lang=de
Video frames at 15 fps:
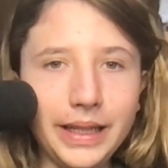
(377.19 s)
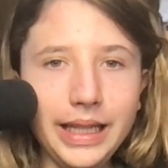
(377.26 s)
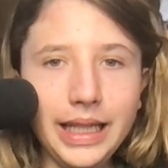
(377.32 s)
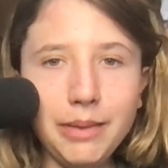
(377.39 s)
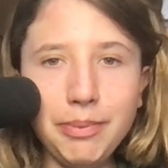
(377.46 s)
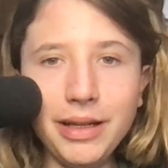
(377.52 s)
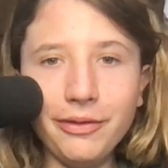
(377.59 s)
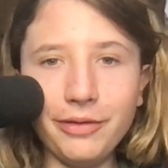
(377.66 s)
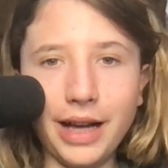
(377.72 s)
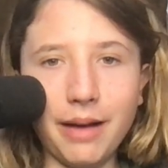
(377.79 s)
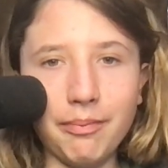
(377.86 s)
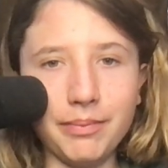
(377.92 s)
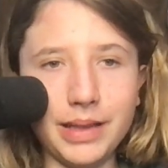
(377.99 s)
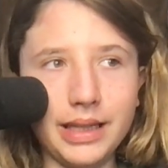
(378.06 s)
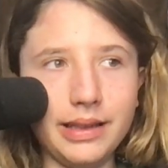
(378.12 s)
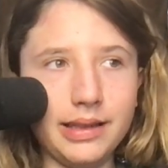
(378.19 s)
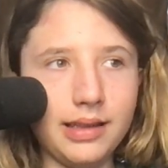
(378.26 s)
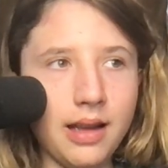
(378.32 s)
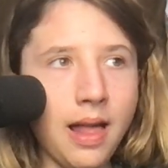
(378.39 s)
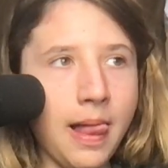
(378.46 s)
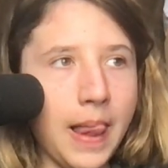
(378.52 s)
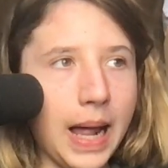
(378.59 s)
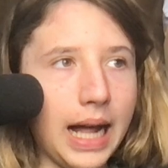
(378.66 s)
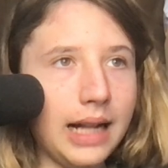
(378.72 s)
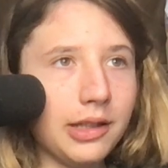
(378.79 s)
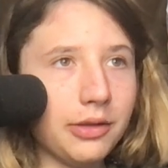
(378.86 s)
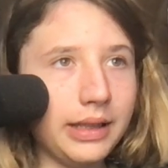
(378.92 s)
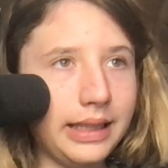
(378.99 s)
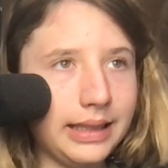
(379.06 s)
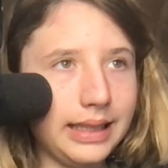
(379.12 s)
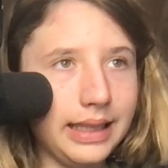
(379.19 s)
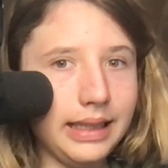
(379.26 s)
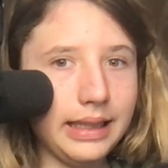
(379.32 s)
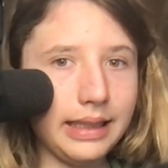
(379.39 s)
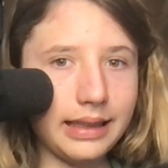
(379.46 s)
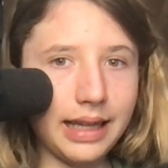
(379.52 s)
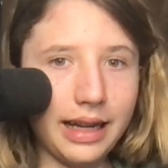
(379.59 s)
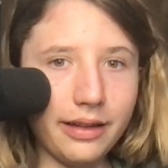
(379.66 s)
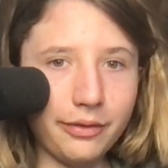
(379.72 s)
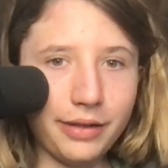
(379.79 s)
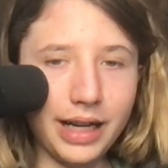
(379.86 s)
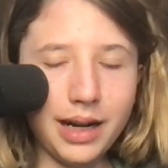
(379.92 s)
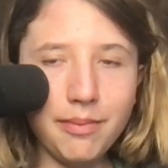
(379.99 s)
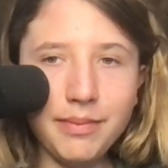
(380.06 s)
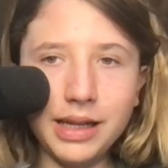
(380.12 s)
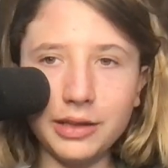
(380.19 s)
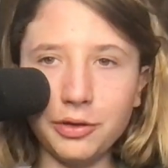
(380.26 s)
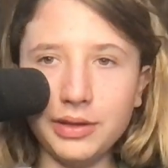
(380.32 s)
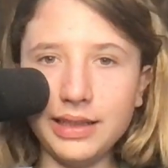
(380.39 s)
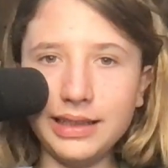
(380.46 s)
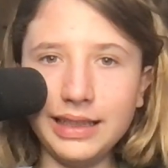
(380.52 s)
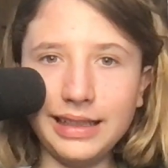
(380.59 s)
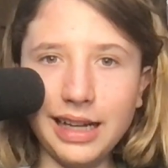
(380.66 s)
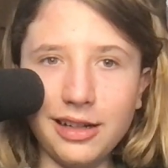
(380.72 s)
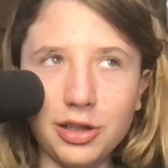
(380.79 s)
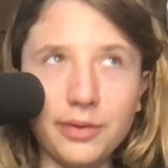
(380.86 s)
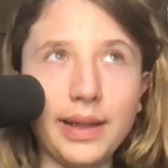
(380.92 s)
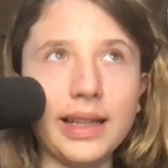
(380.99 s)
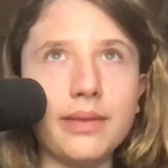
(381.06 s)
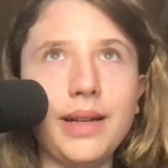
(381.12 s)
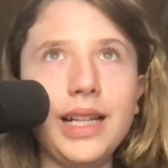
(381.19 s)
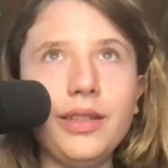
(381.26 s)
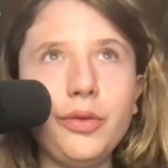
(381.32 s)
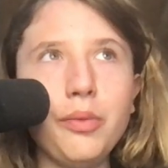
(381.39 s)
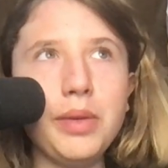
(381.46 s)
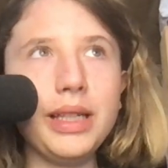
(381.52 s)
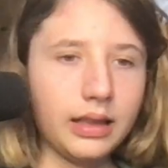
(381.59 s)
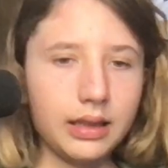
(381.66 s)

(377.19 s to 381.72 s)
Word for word: Ich bin farbenblind. Also ich sehe nicht keine Farben, also es ist nicht alles schwarz-weiß für mich,